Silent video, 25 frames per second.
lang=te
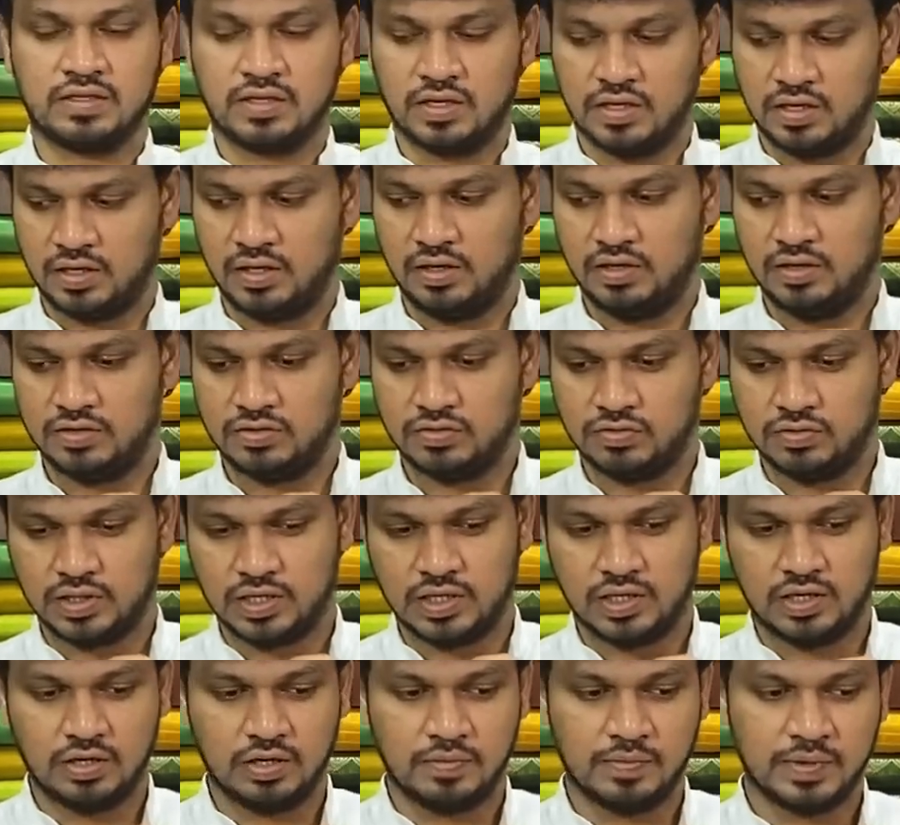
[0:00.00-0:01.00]
కానీ సో
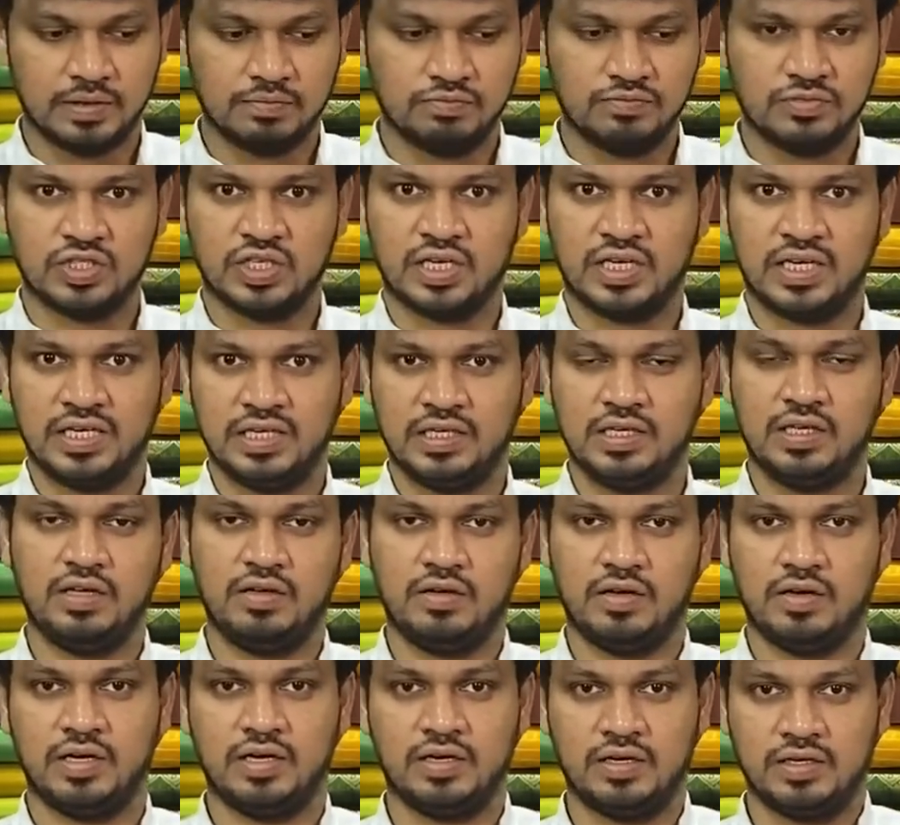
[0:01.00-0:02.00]
ఎక్కడైనా మనం జర్నీ
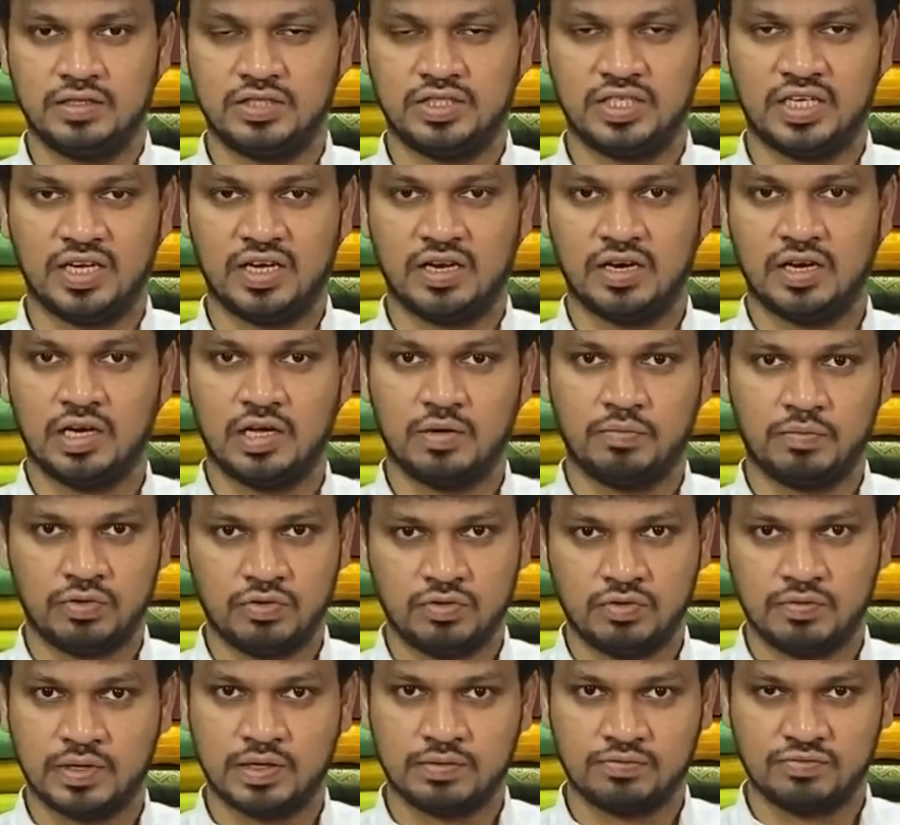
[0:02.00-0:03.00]
uh, చేయాలన్నప్పుడు
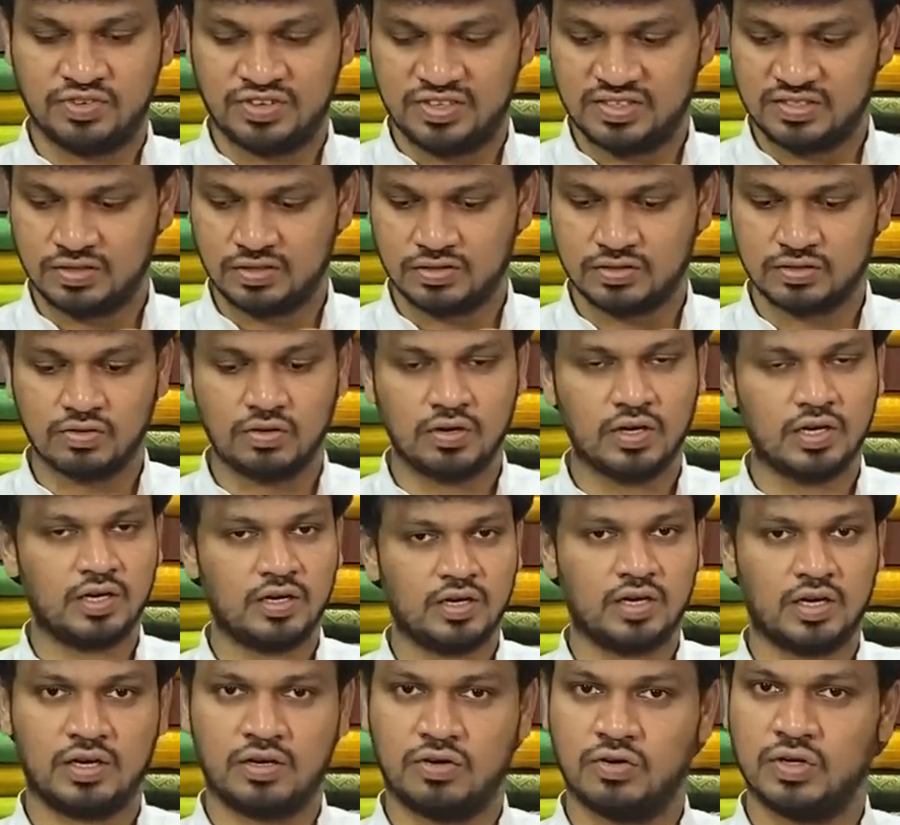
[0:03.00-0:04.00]
మనం వేర్
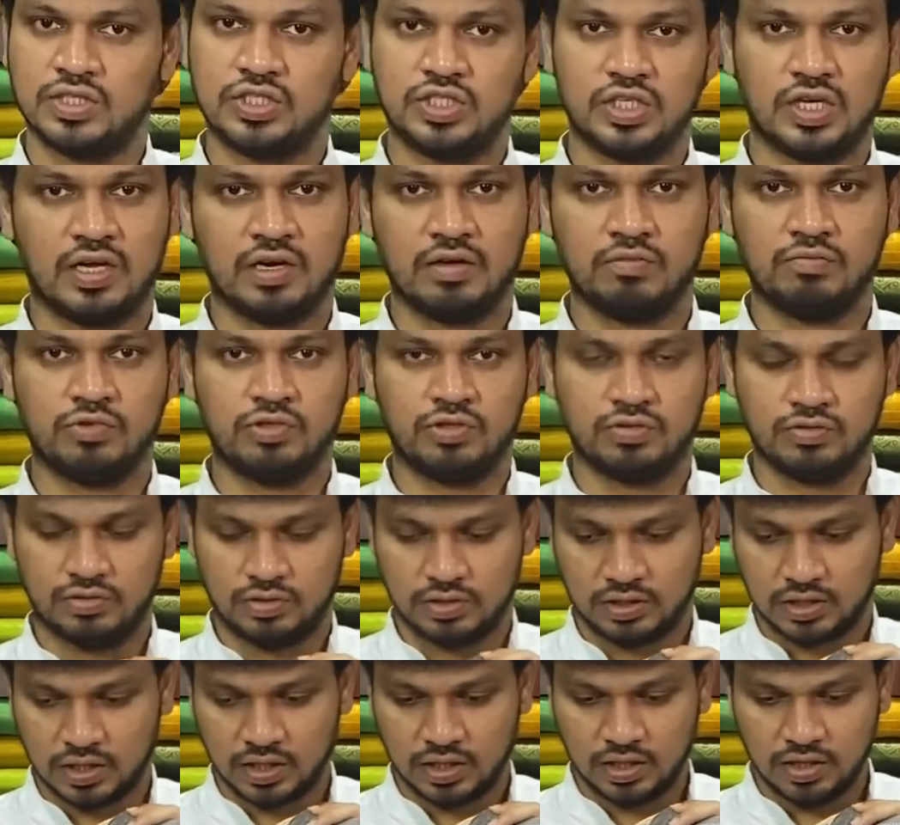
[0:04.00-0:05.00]
చేసుకోవడానికి కూడా చాలా
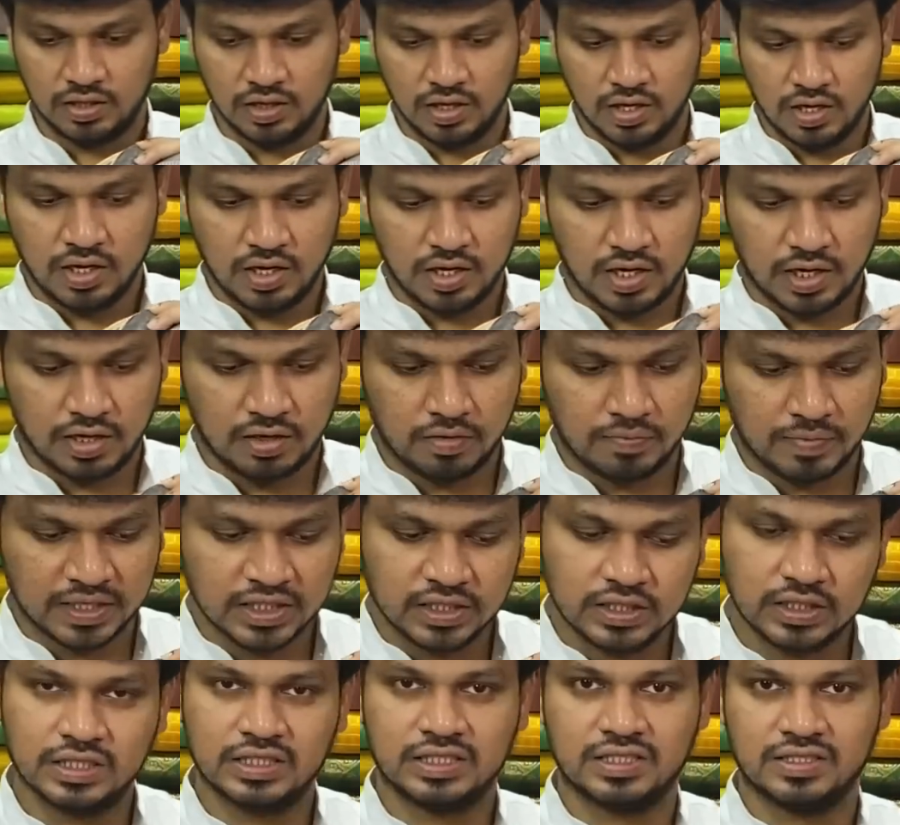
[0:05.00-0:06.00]
బాగుంటుందండి అండ్
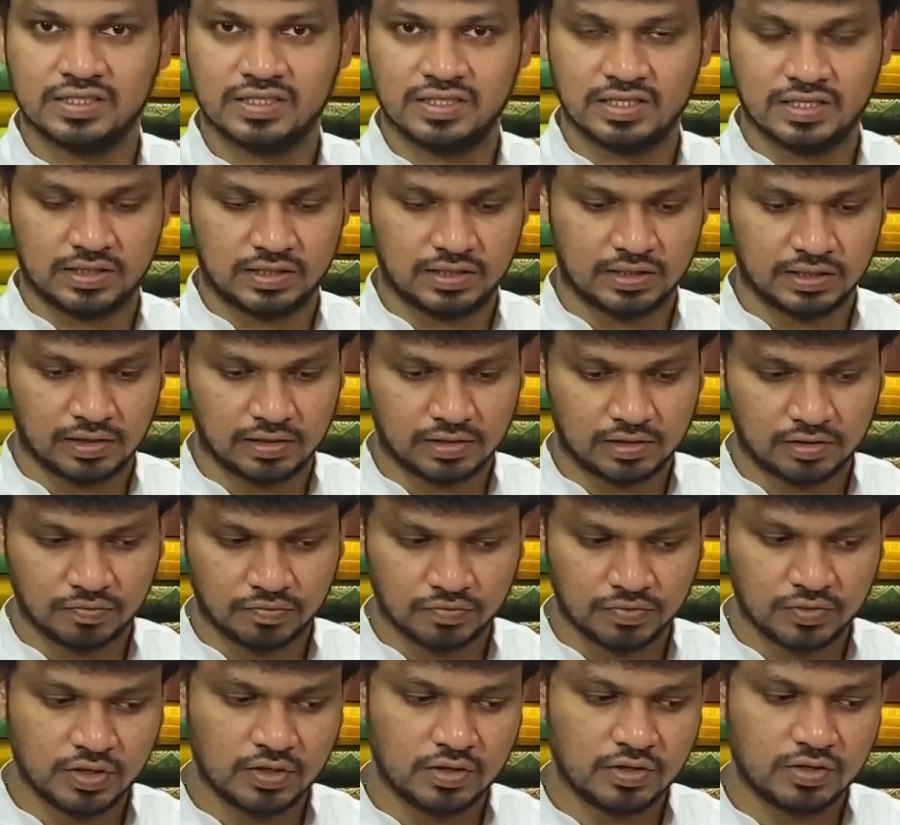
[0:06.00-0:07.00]
మంచి డ్రెస్సెస్
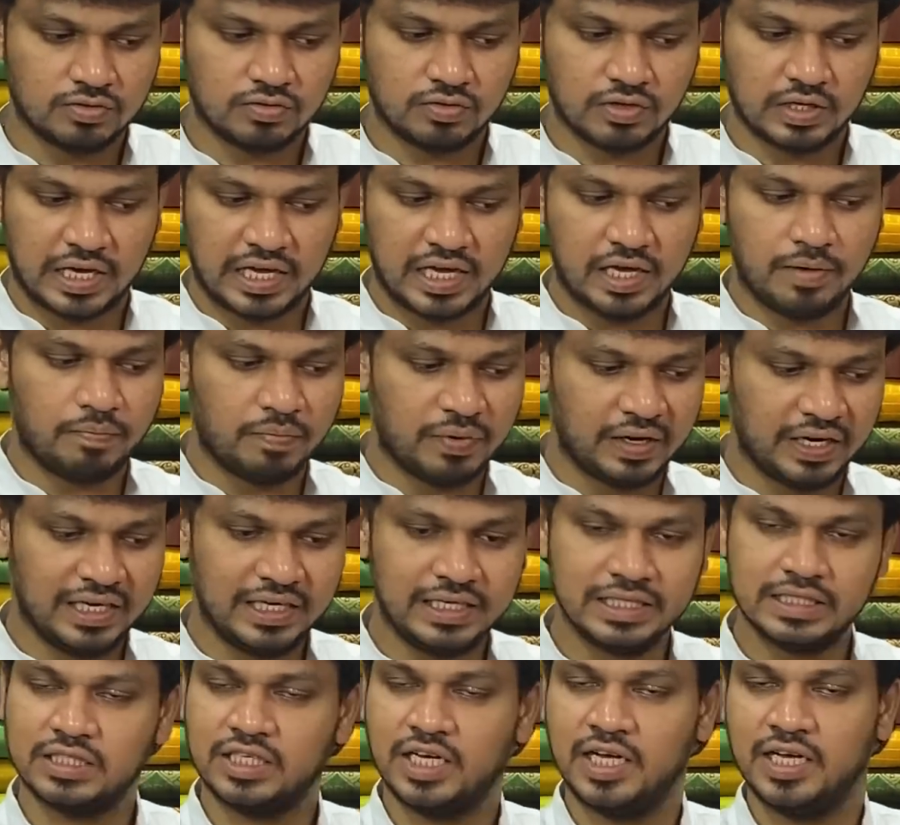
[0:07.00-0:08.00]
సో ఈ ప్రింట్
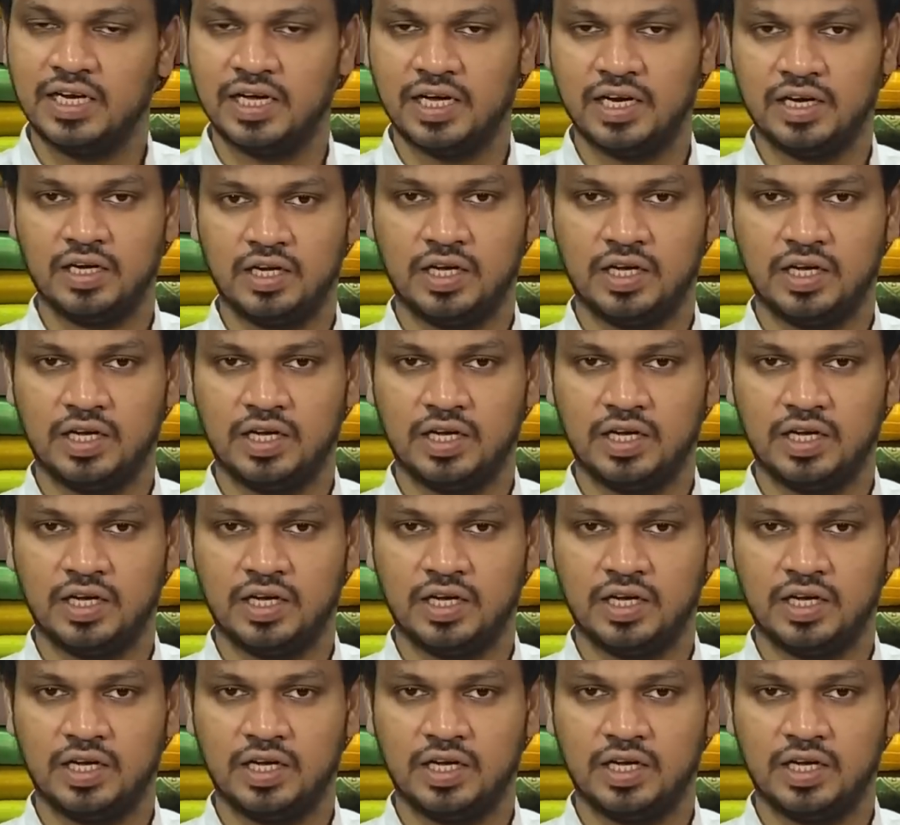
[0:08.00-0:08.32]
స్టైల్ ఏంటి